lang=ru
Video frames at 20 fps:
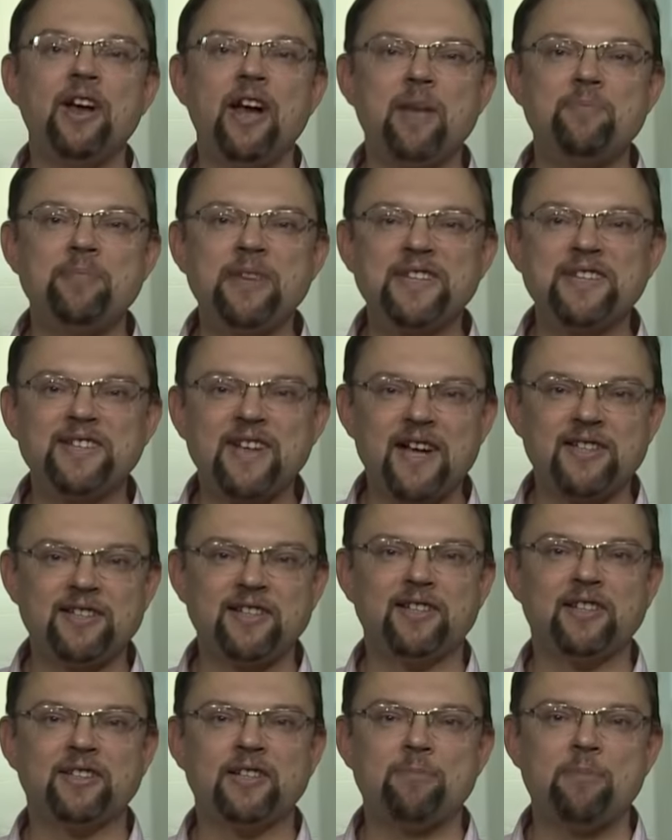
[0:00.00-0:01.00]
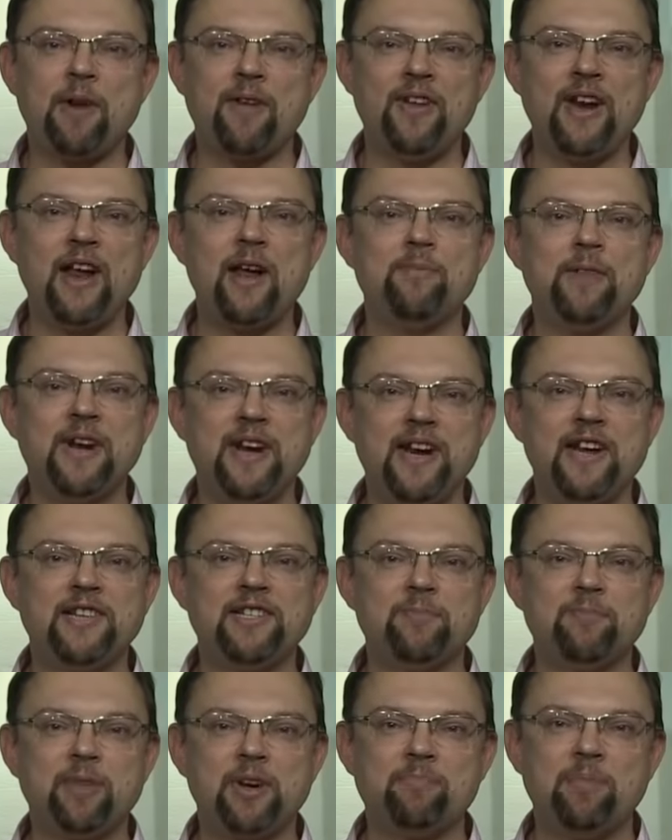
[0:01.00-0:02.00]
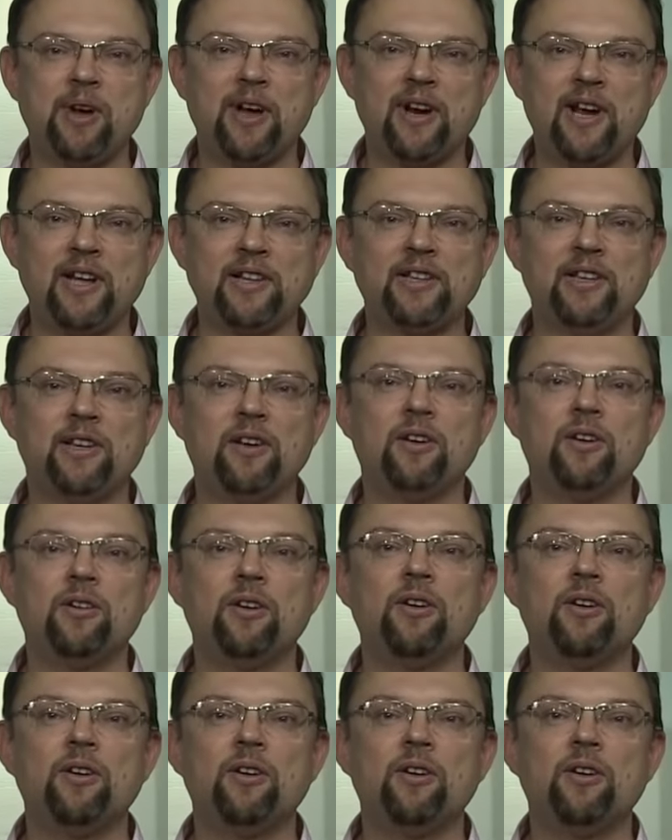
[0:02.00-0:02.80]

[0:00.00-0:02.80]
Обязательно добавляем эти препараты